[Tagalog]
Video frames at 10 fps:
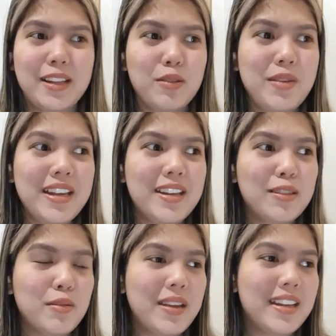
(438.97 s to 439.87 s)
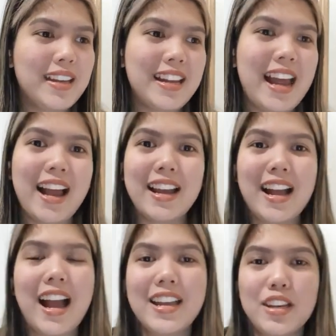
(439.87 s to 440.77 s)
tuwing, tuwing
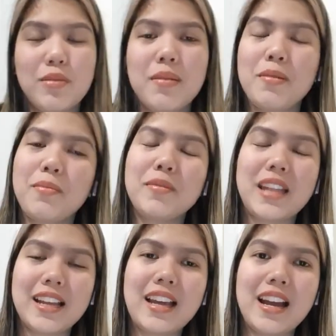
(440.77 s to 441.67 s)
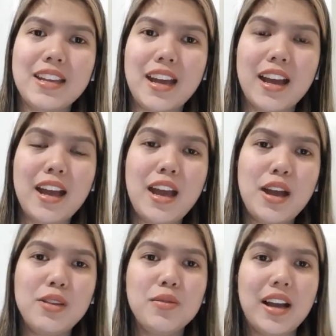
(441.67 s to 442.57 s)
inaalagaan niya, tuwing pinoprotektahan niya
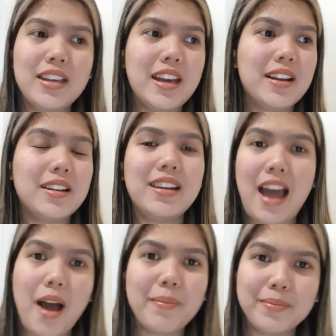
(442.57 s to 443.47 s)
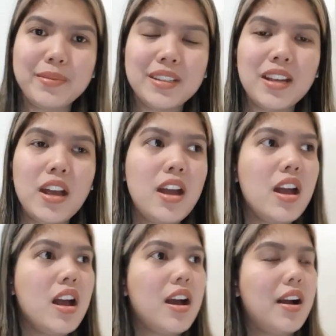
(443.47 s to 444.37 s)
yung kanyang lambs.
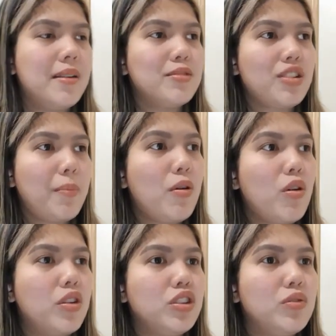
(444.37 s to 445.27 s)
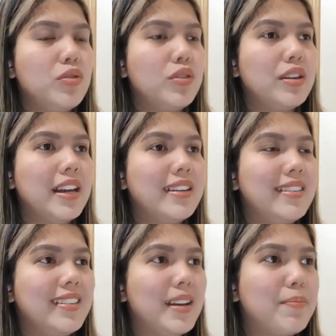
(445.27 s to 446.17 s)
Um, siya po yung nag,
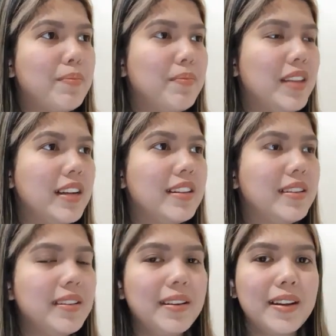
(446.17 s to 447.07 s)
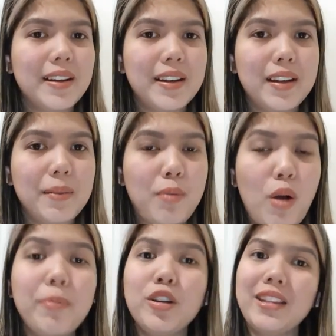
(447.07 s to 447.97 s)
nag, nag,
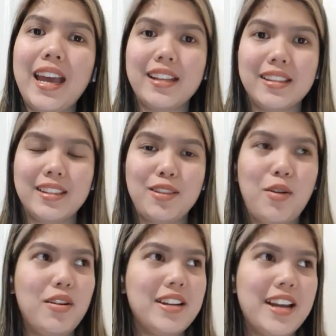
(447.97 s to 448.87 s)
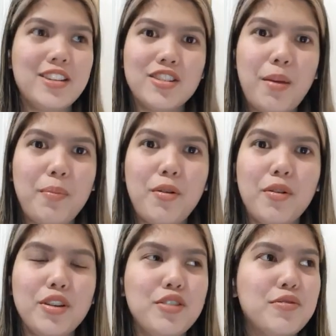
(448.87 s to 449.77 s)
nagpo-protect doon at siya
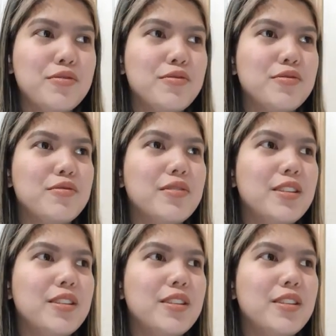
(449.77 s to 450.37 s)
po yung